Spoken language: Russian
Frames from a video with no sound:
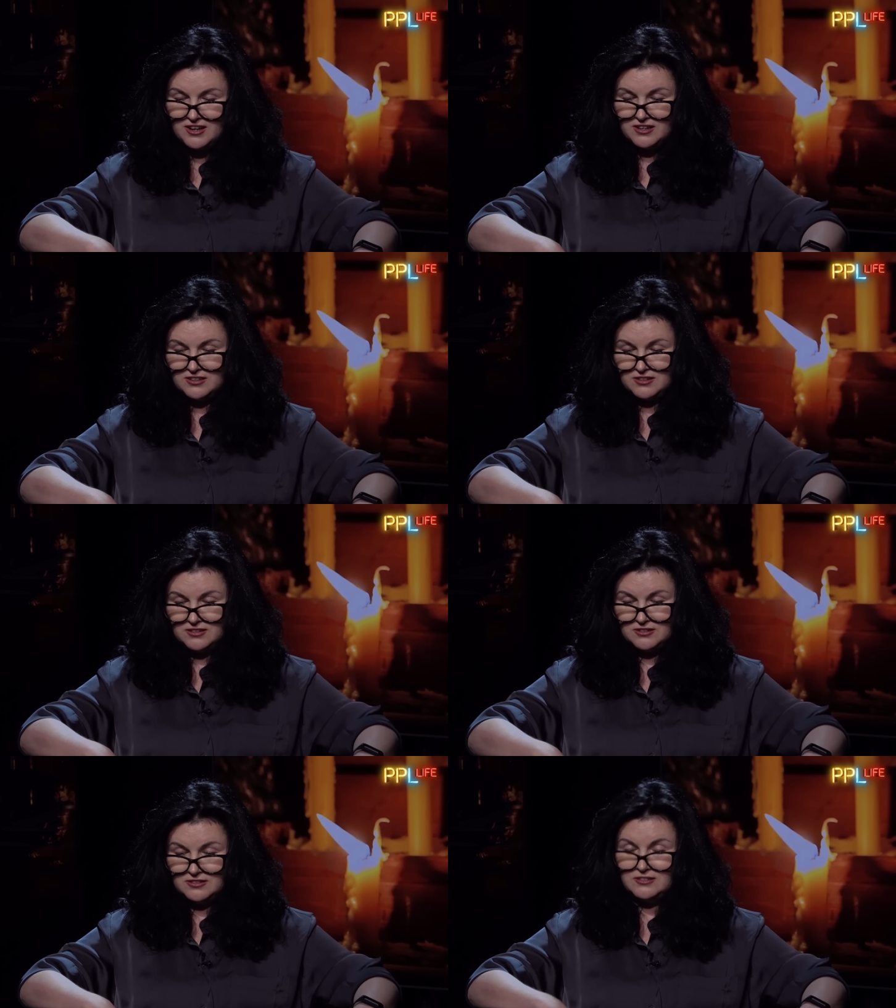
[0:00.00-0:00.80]

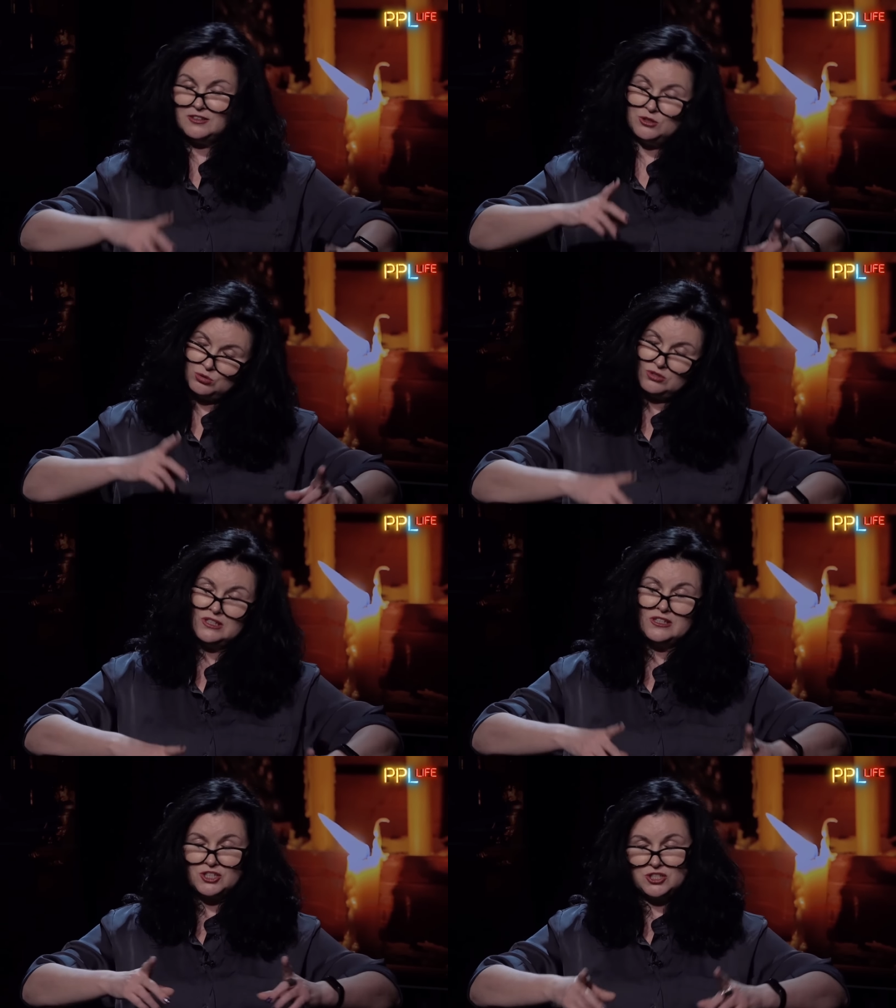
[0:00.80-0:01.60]
э, и то
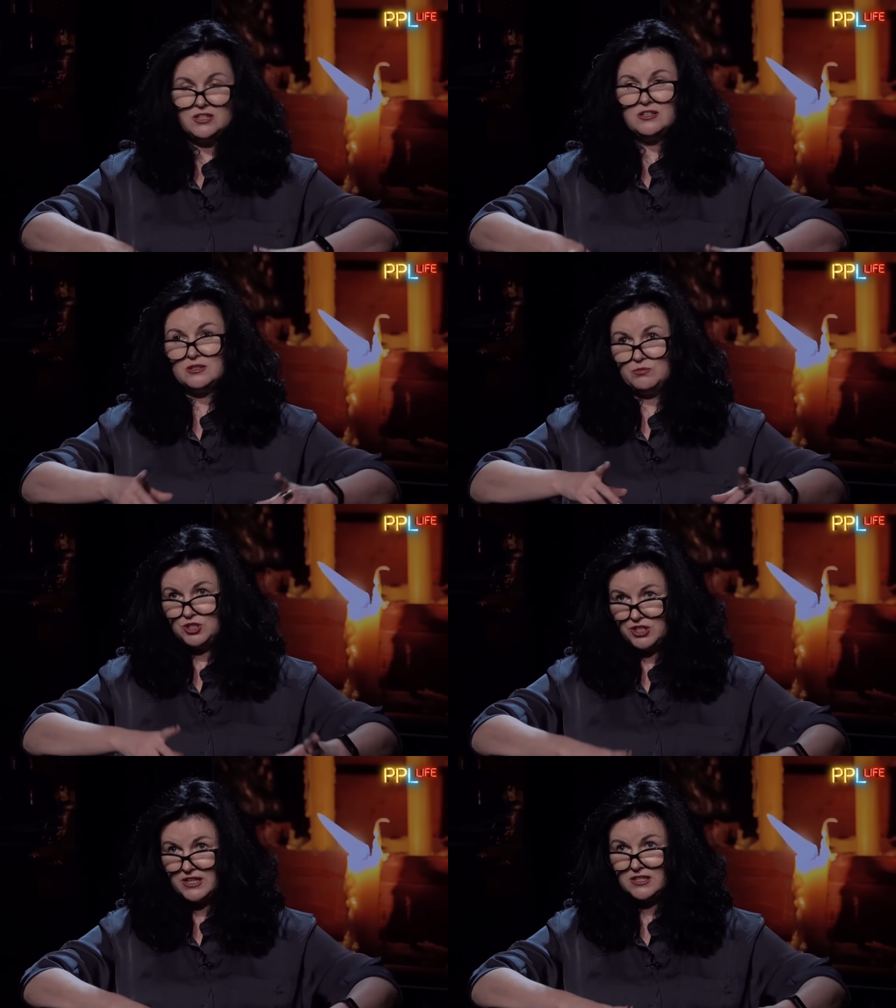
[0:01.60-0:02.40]
день рождения
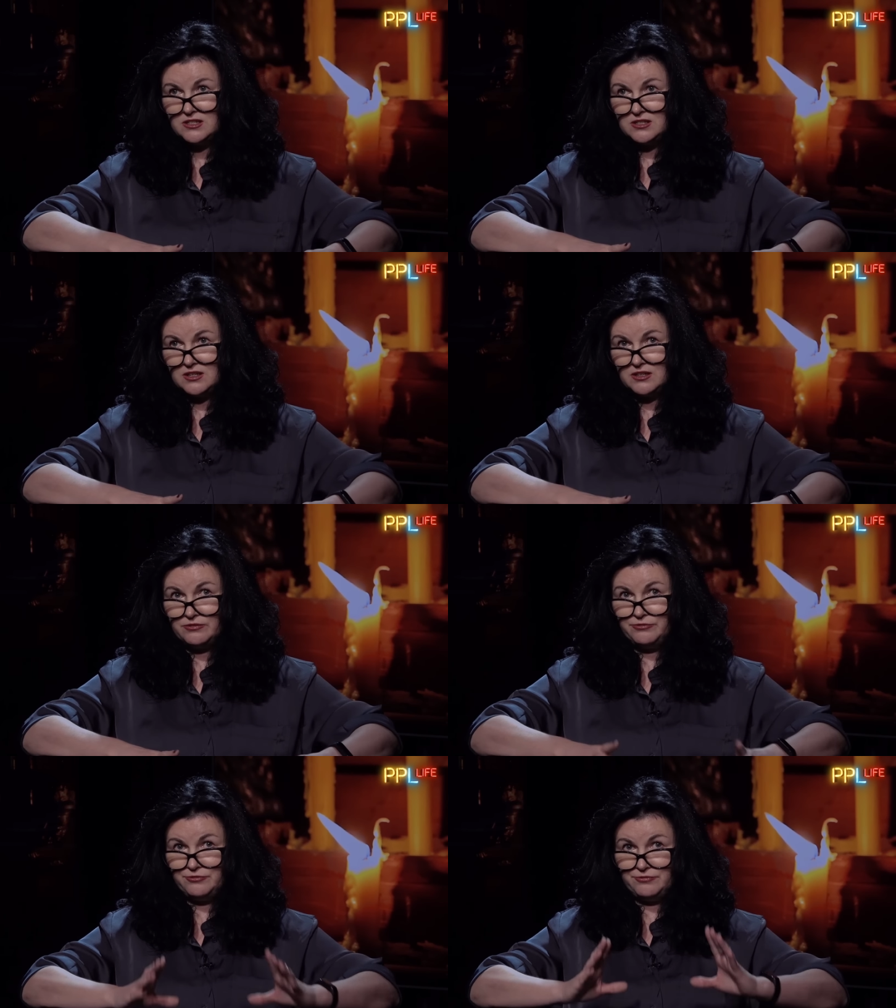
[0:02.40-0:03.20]
смещается
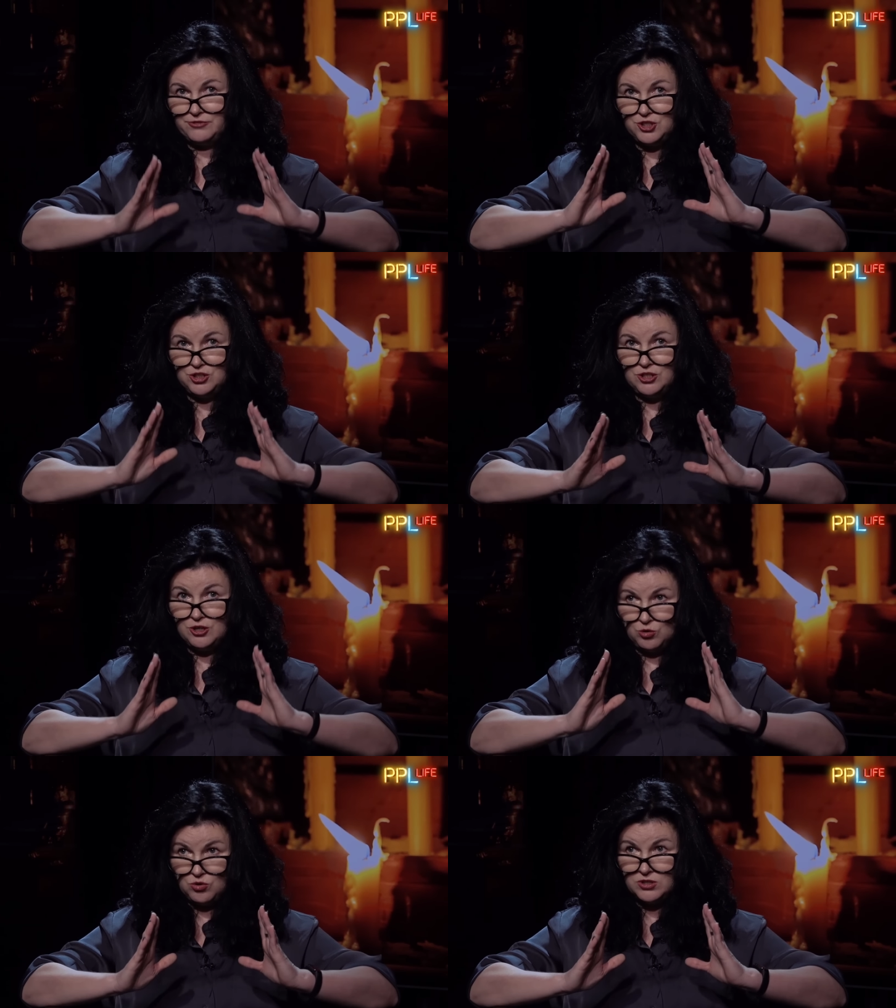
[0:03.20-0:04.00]
в в
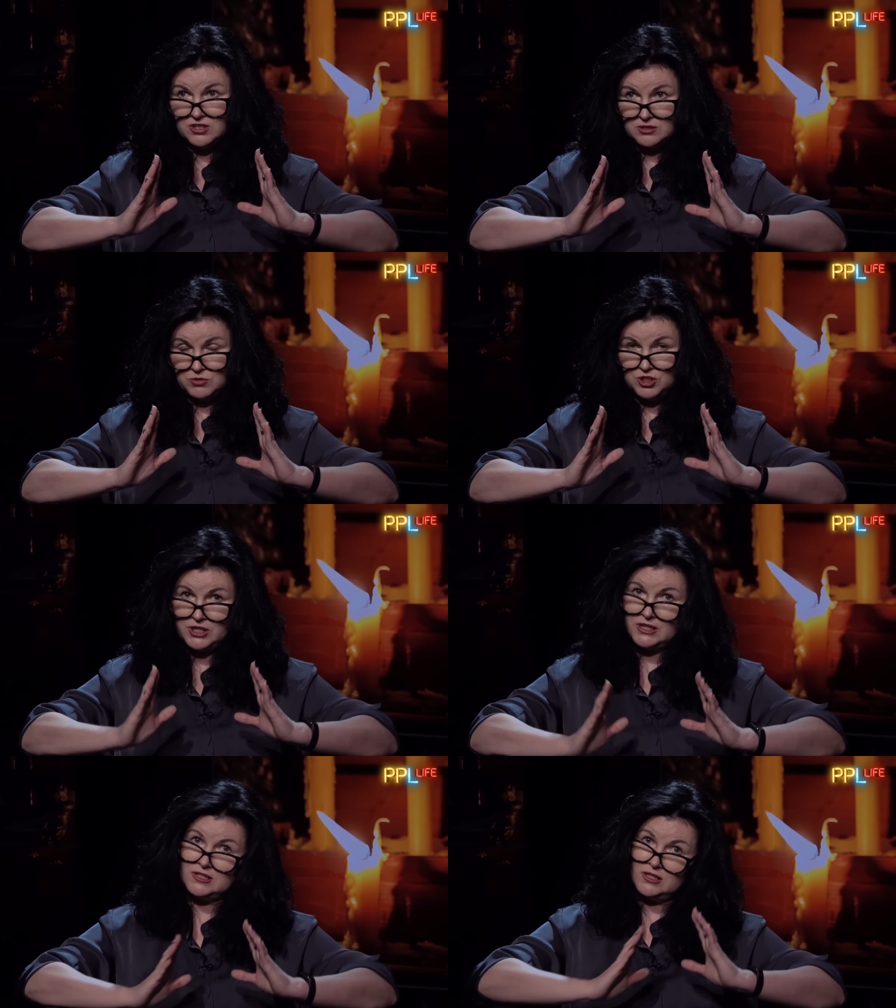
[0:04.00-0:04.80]
4 года
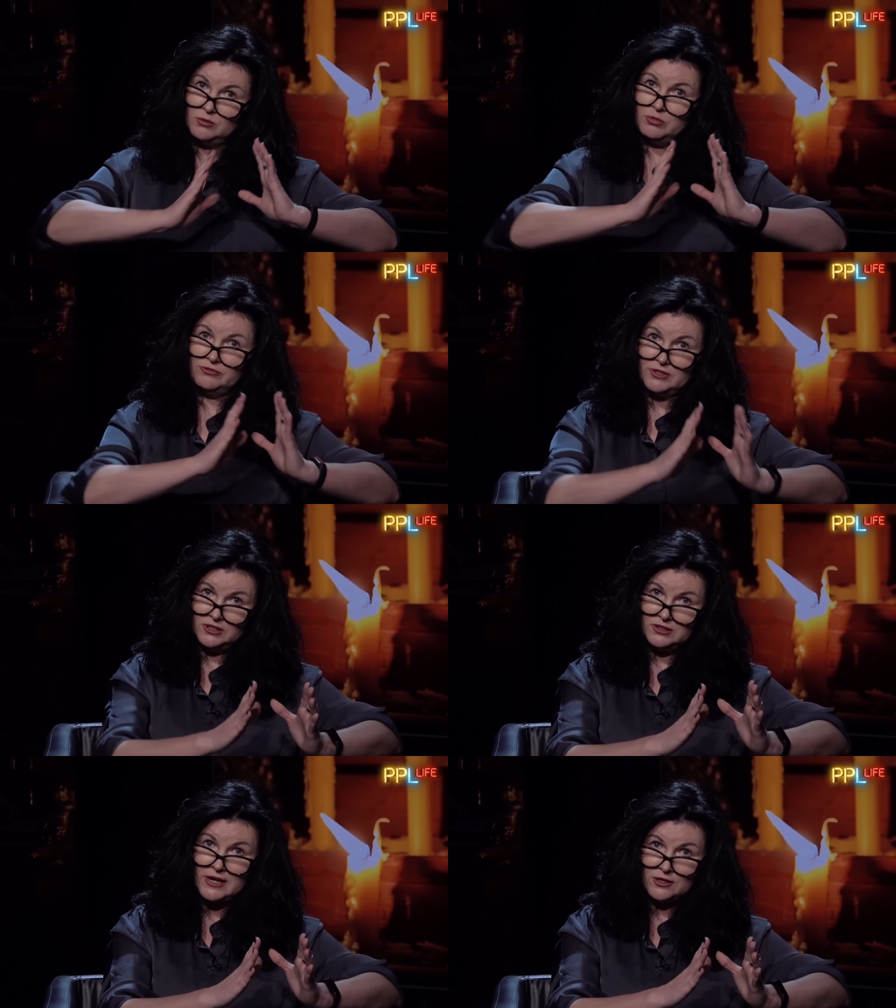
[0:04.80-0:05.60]
смещается либо в
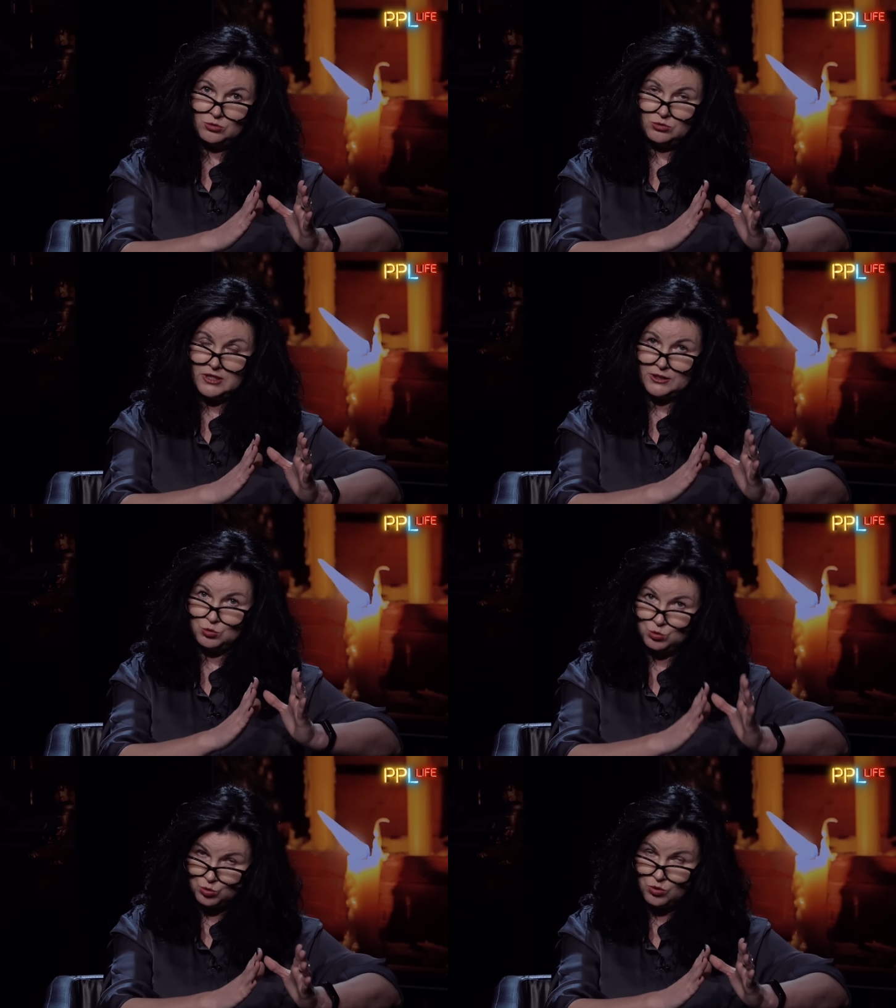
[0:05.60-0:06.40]
календарную
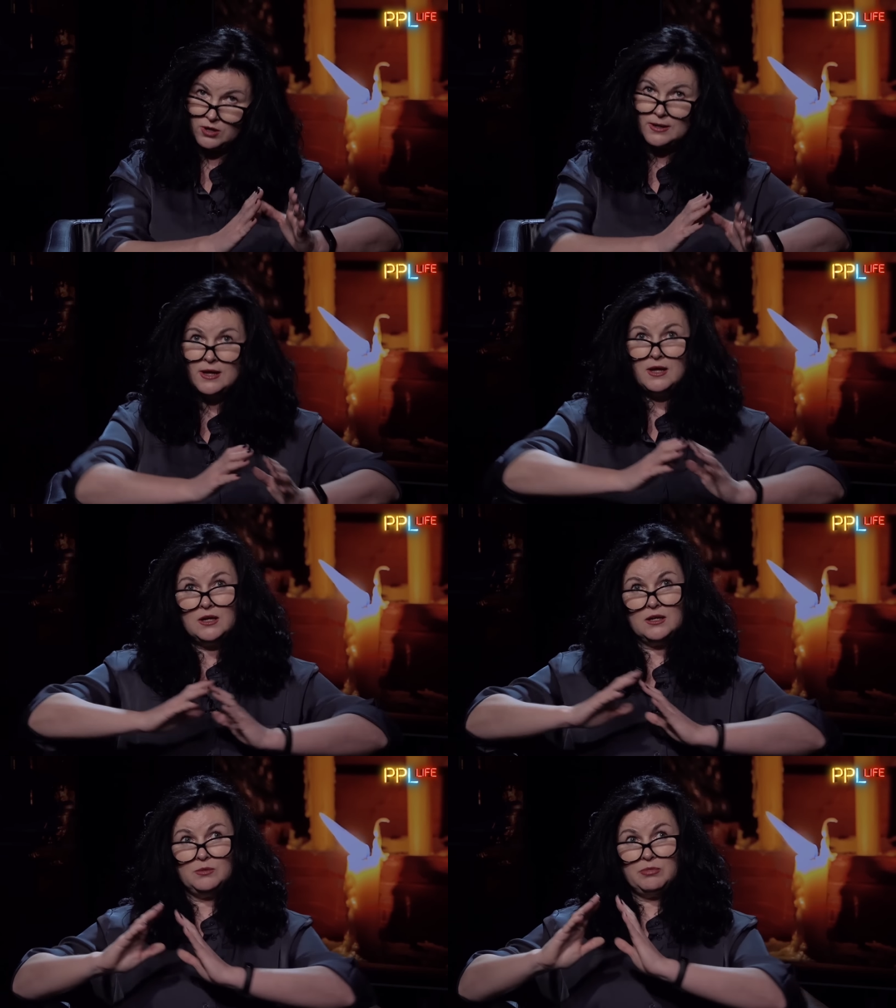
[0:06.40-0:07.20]
дату до,
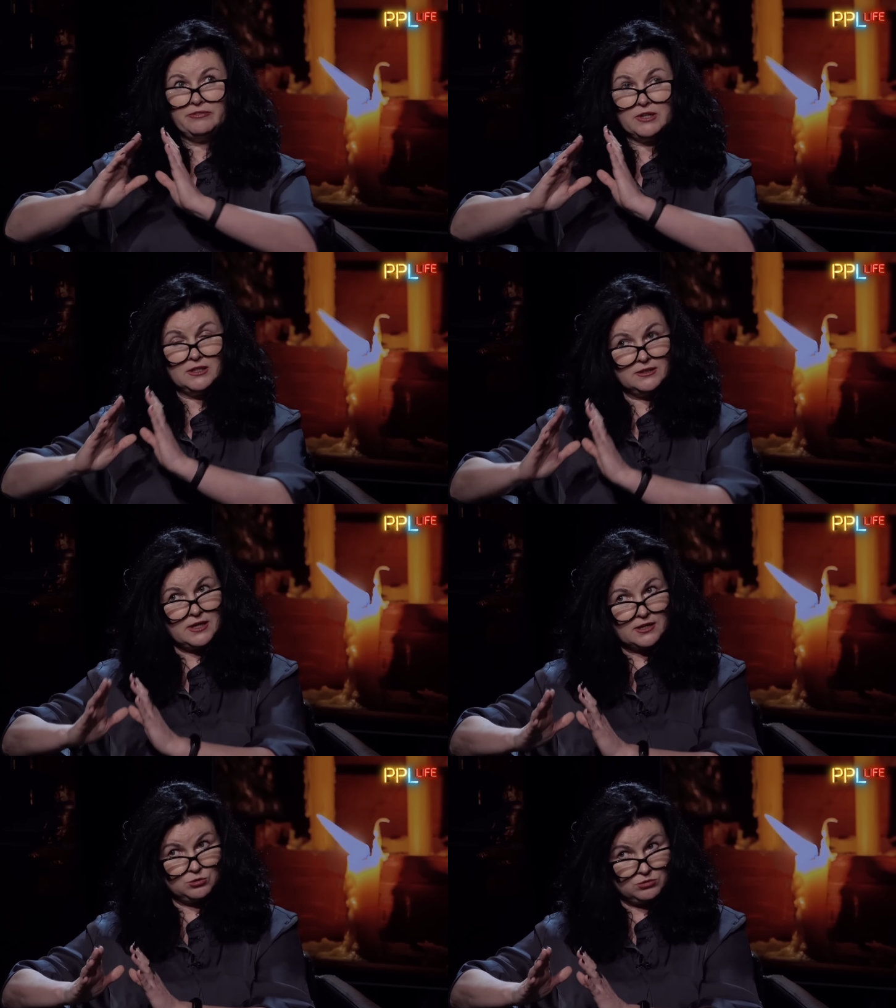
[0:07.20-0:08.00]
либо в
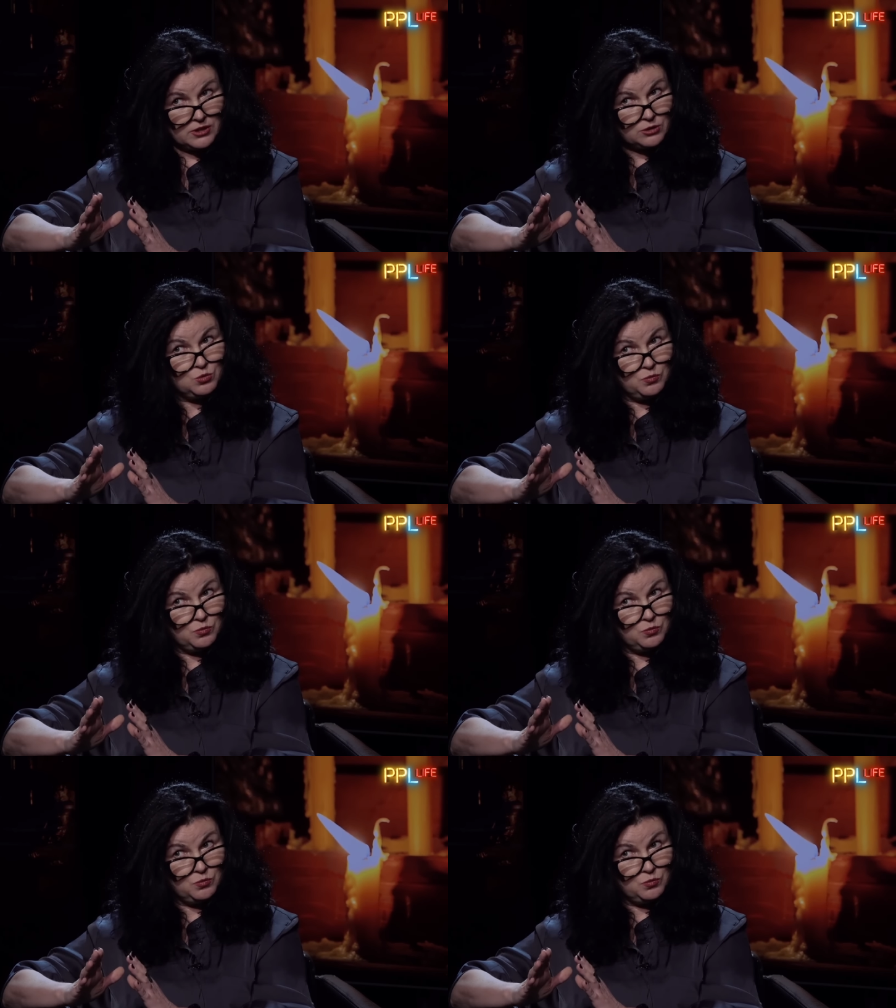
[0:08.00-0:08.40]
календарную дату